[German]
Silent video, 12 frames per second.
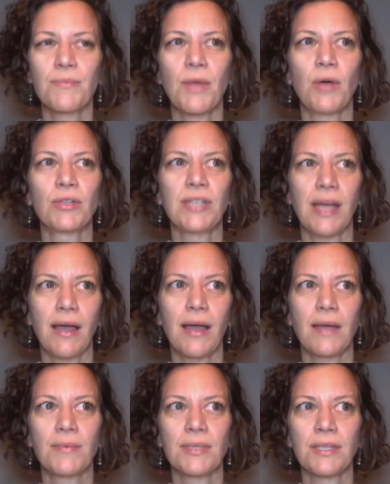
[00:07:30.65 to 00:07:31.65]
ähm, auch
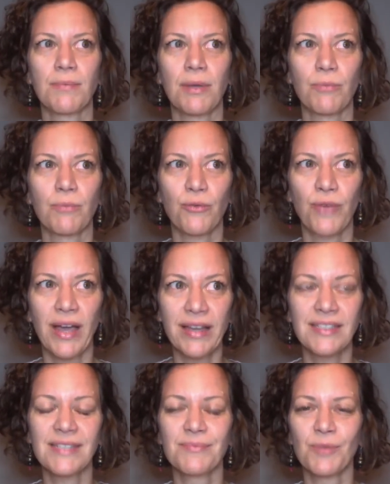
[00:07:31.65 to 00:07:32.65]
da habe ich in meinem
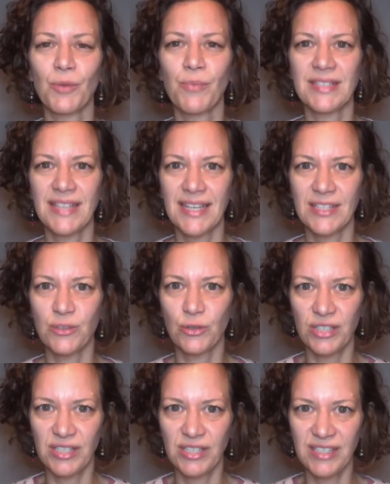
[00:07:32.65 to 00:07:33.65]
Privatleben nochmal sehr
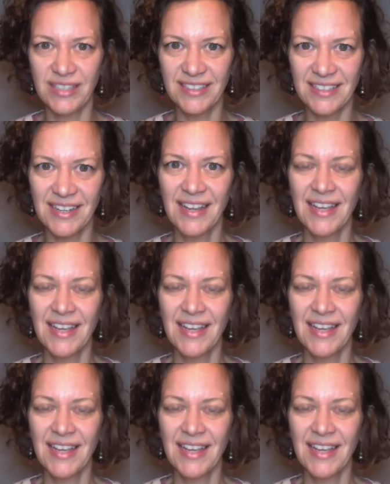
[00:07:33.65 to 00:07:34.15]
sortiert,